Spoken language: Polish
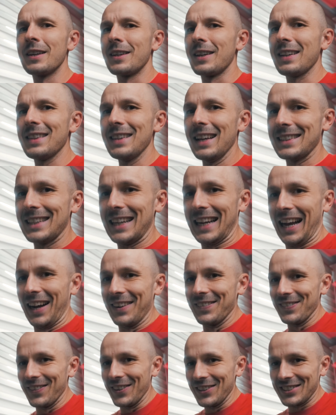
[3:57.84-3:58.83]
Jedna
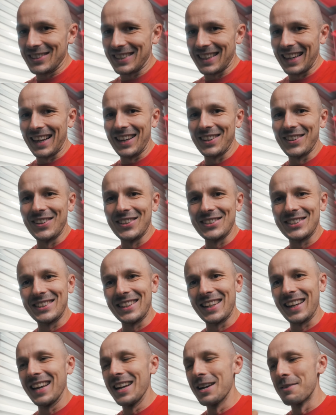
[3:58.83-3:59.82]
ciekawostka
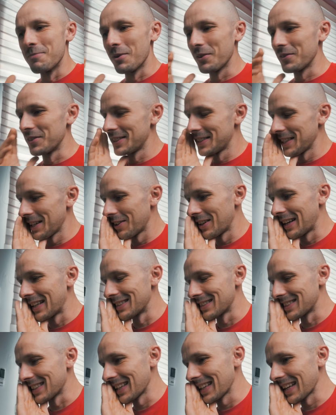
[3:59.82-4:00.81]
odnośnie mowy ciała
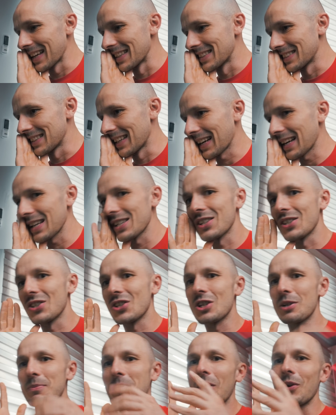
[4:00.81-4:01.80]
Andrzeja jest taka, że
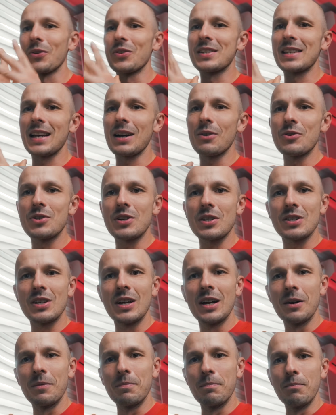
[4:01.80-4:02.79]
trzyma on cały czas
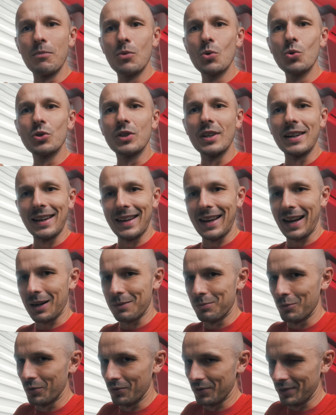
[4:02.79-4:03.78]
mudrę,
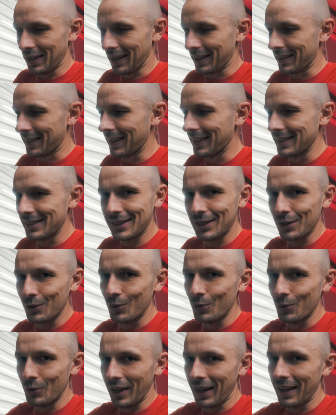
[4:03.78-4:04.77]
jak mówi, jak nie
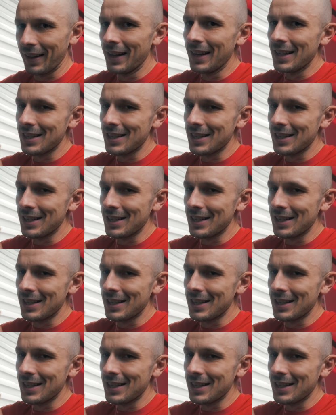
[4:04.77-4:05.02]
gestykuluje.